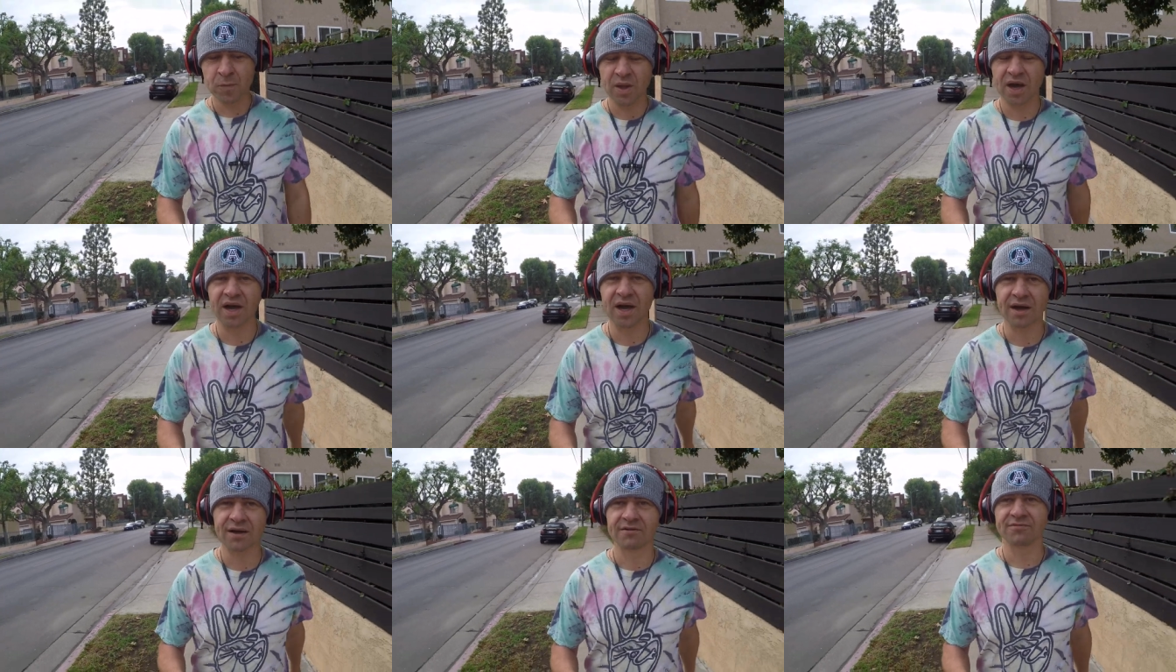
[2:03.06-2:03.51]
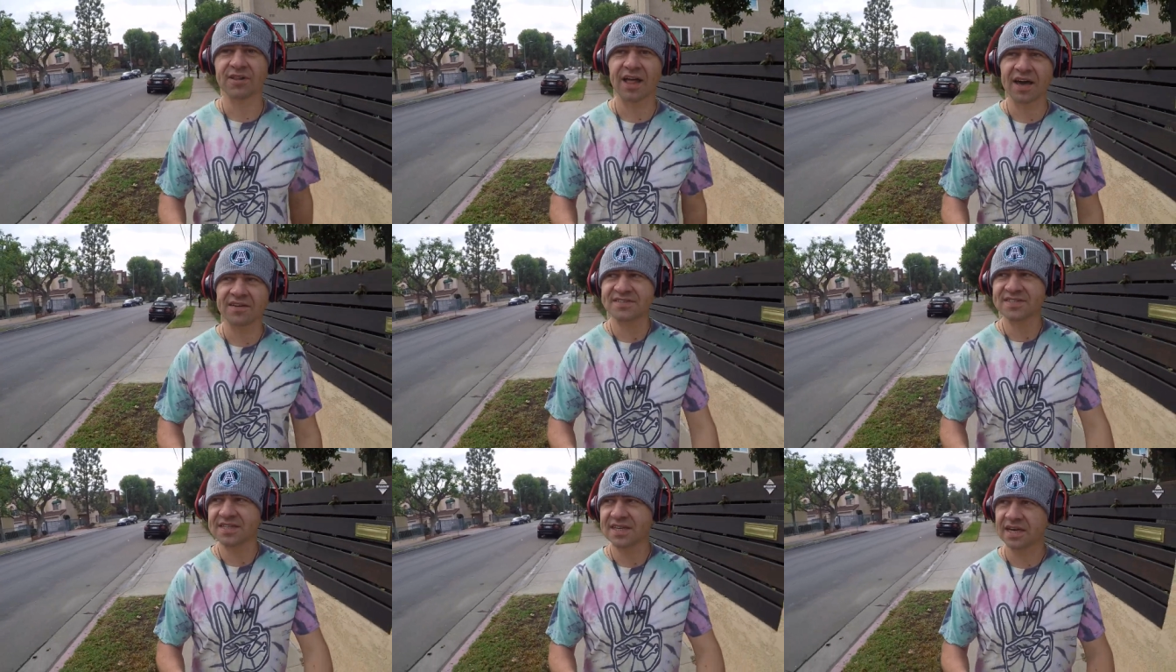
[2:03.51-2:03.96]
а, в
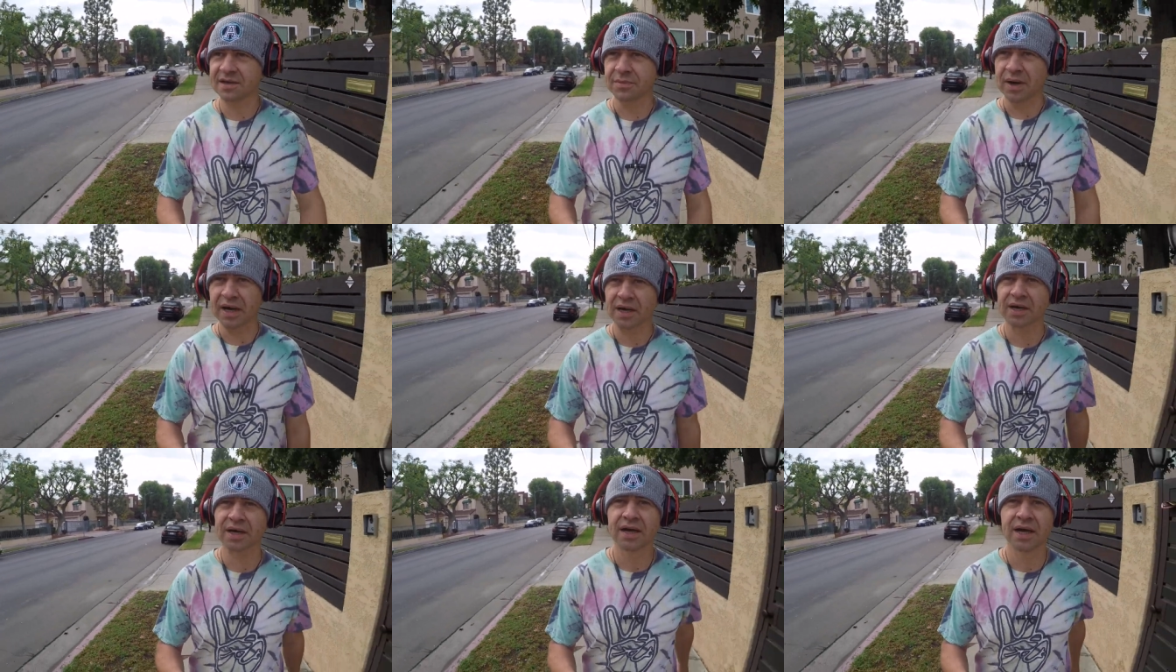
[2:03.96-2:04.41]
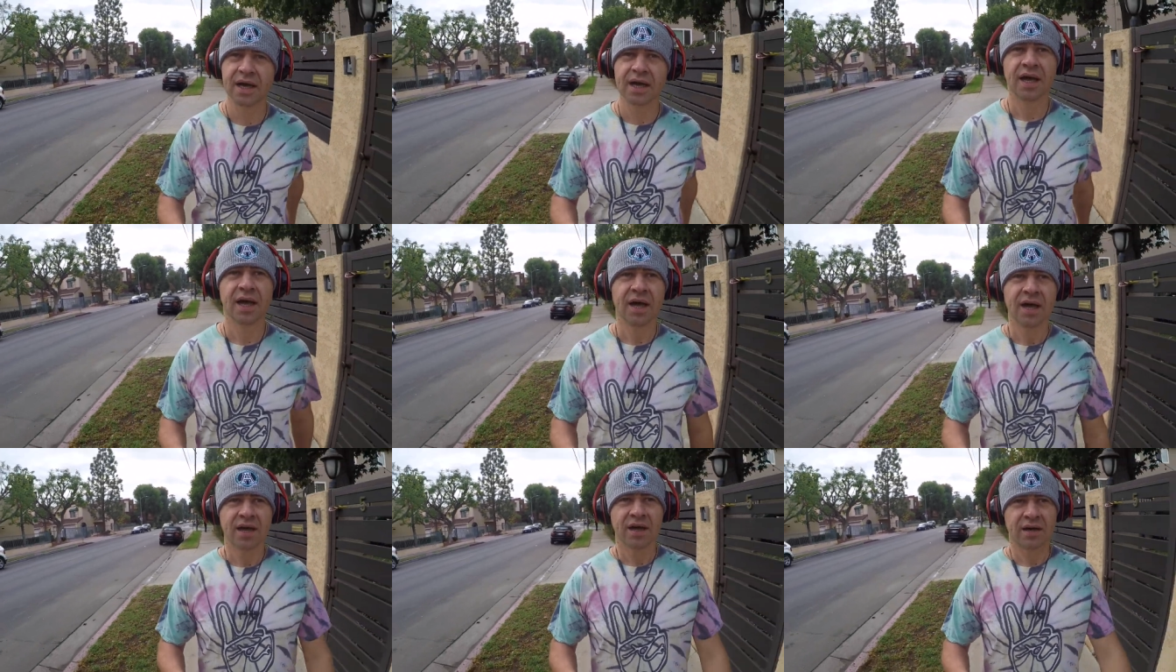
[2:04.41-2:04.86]
лайвстримах.
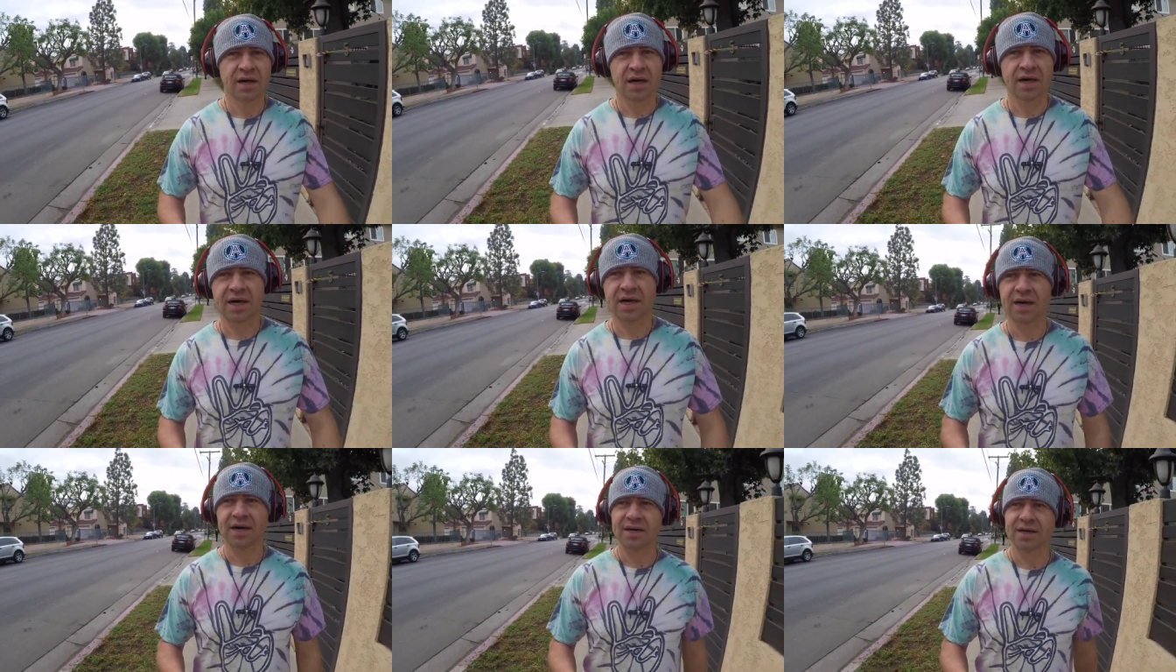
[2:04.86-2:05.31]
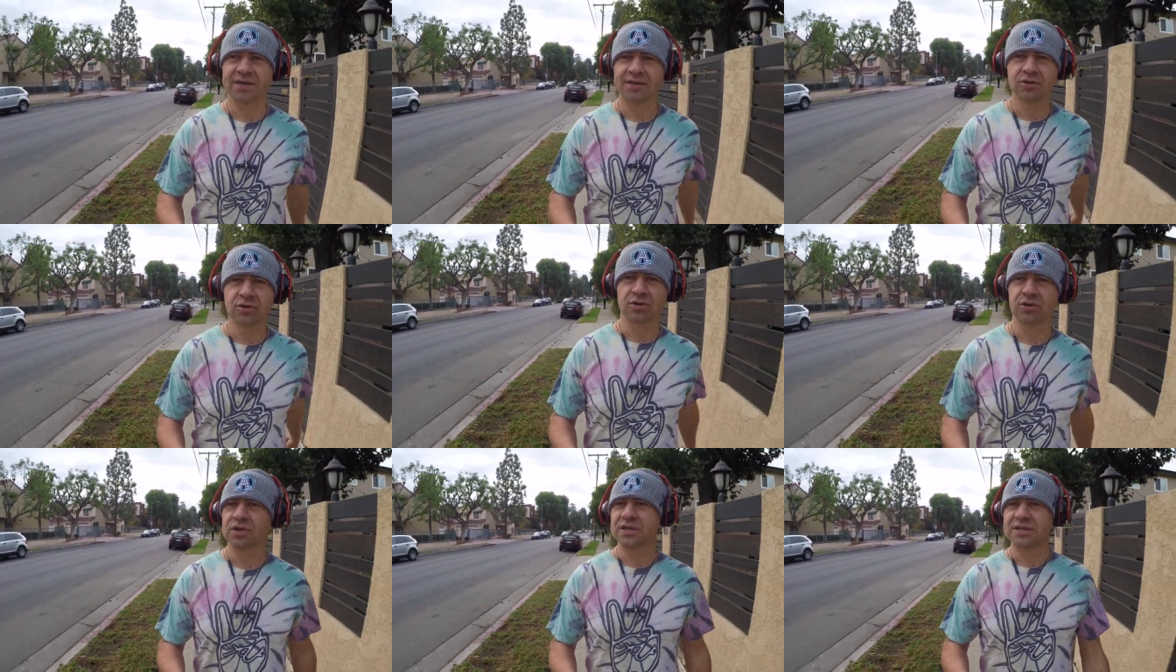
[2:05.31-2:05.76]
А,
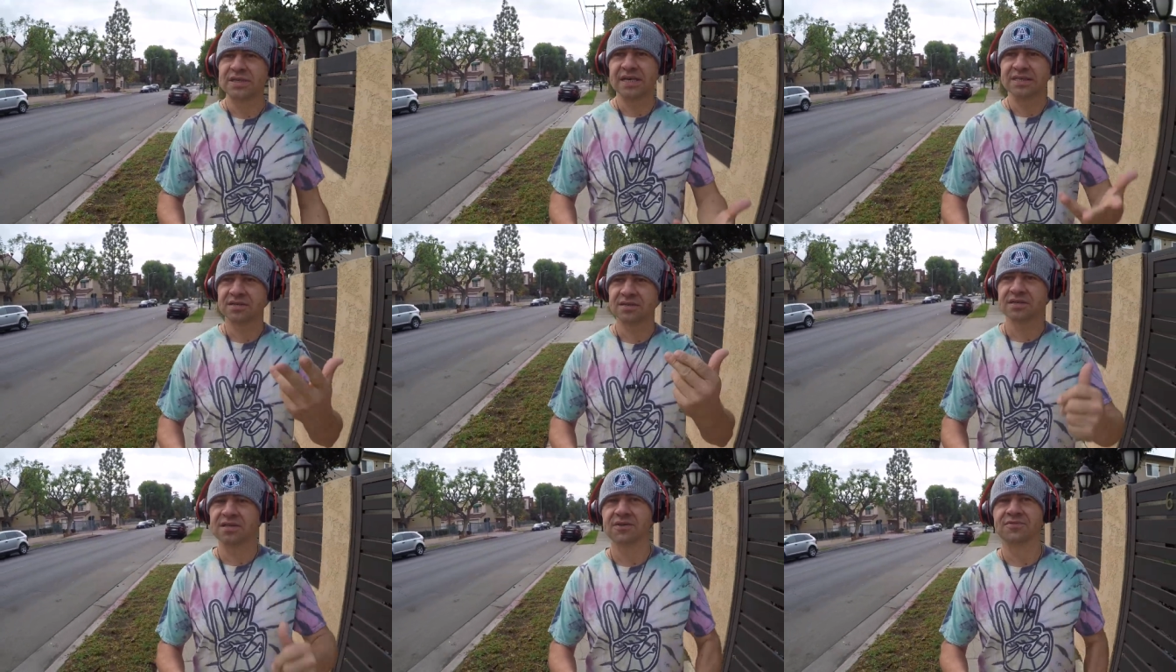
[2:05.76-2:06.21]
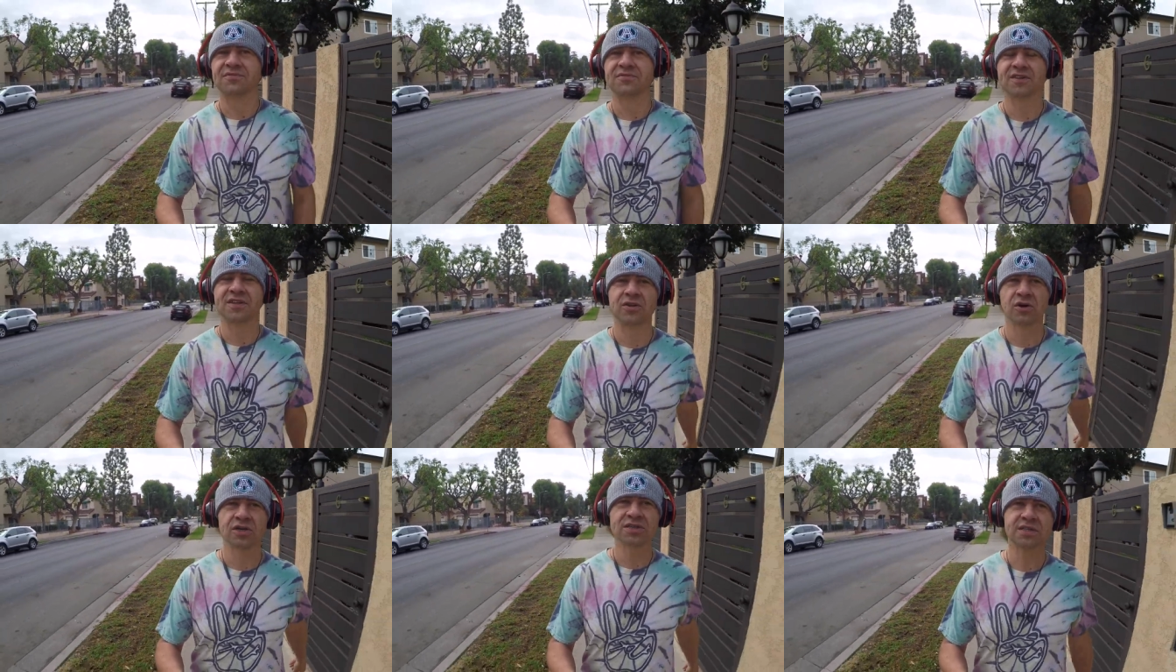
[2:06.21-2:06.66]
ну, естественно, в
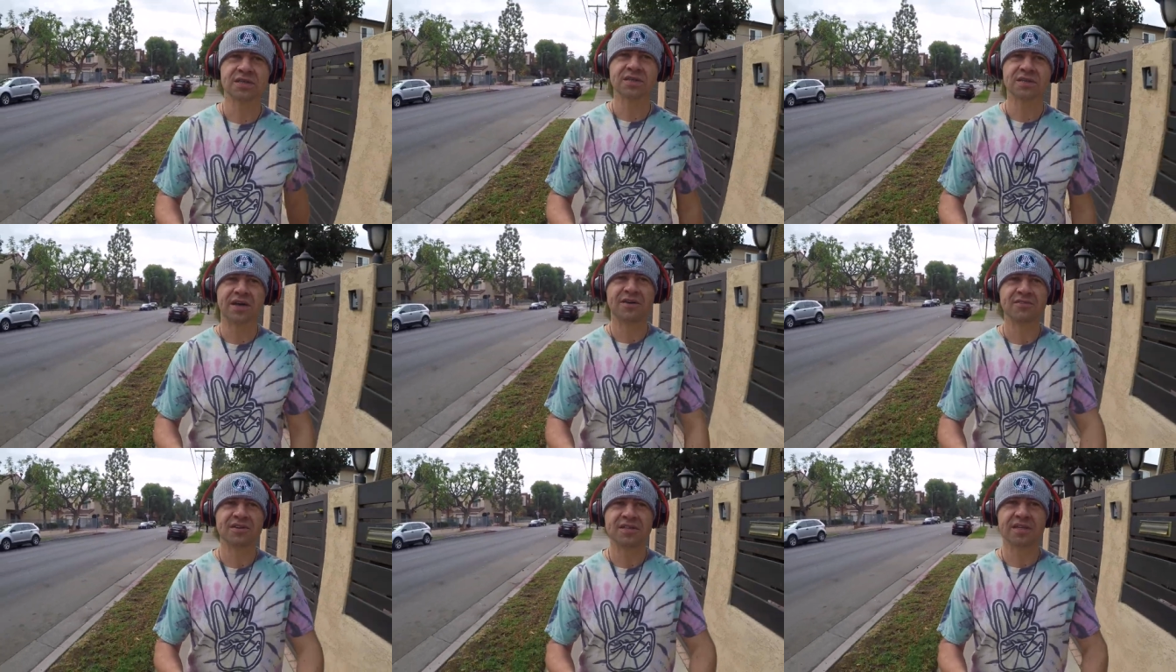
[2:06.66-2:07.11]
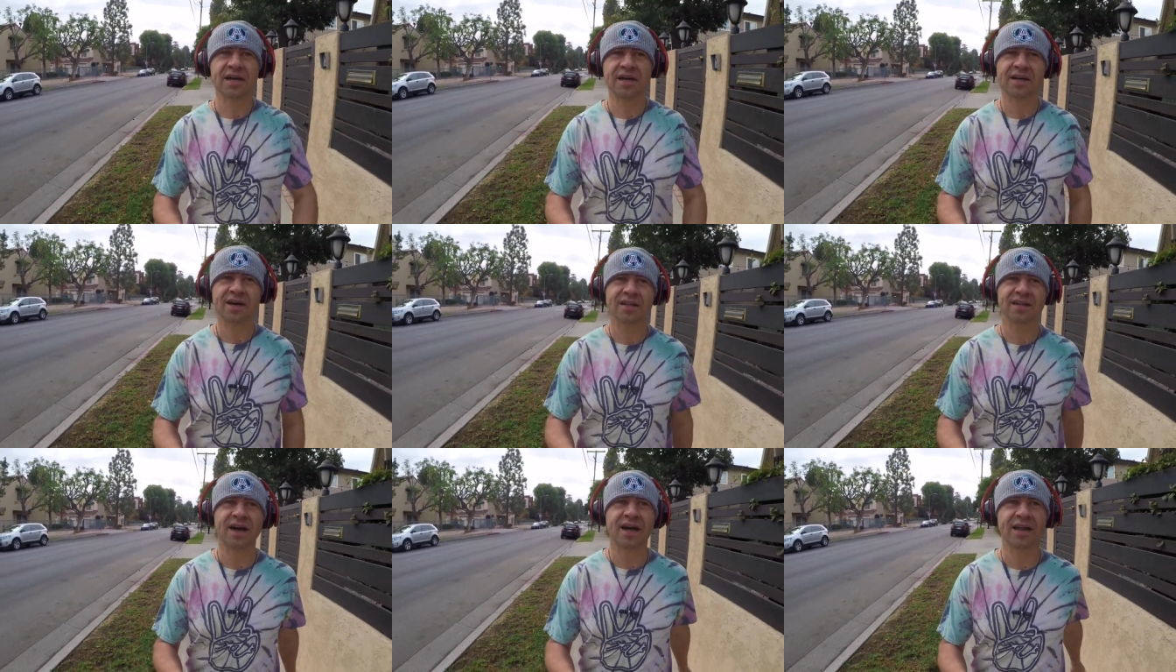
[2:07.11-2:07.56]
видосах на, ви на
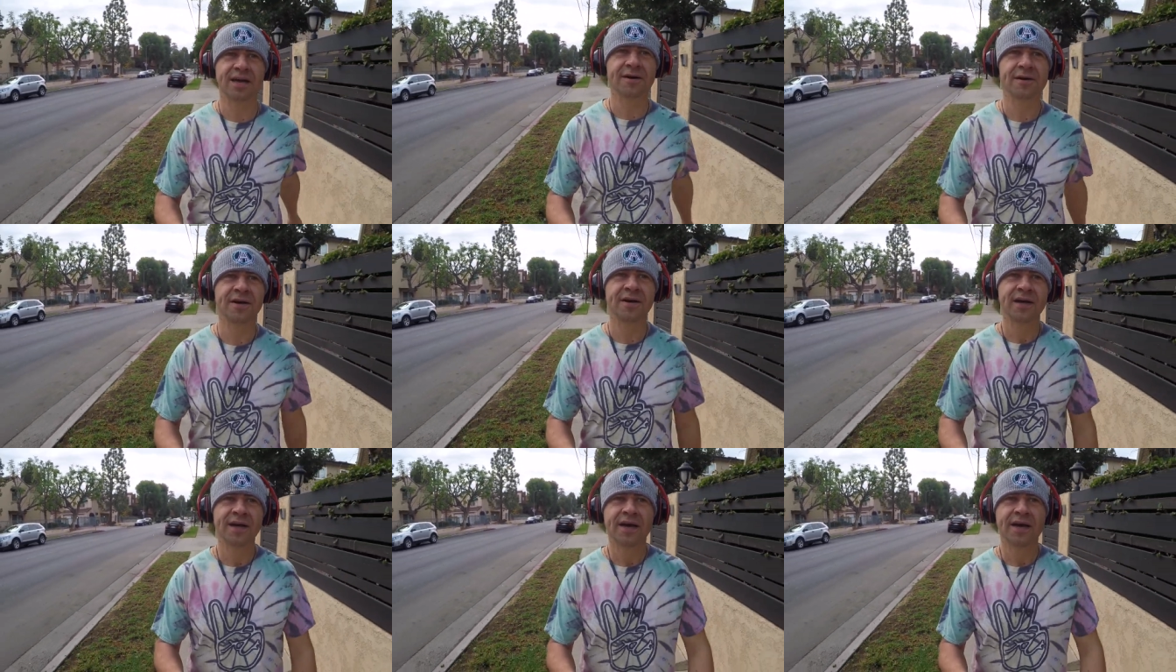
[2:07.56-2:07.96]
канале.